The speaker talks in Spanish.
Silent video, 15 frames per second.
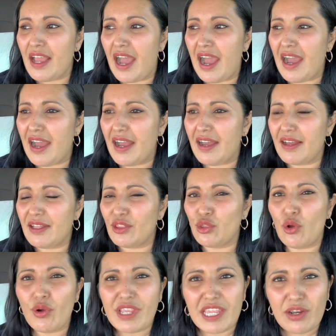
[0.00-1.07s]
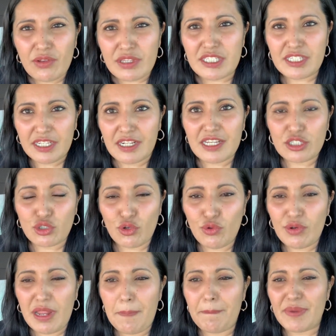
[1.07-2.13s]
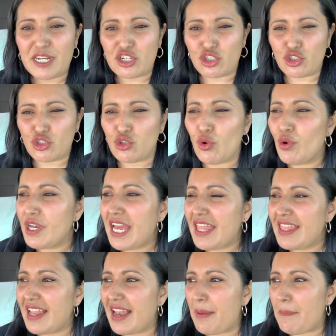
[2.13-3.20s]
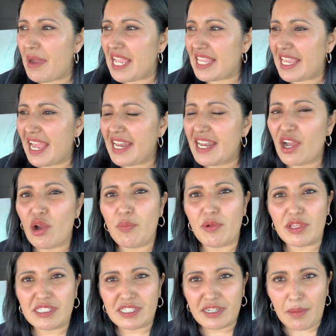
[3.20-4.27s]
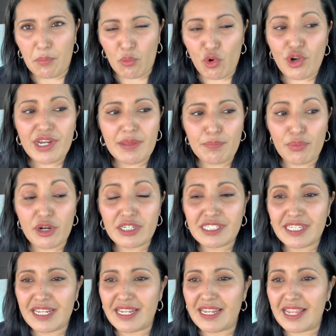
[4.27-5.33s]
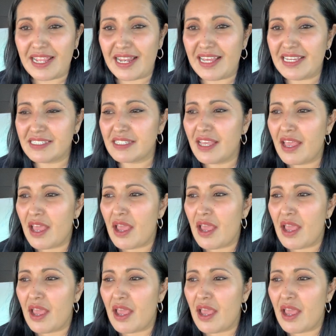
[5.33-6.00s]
Ah, no quiero decir que soy una persona de la mañana, como dicen a morning person en inglés,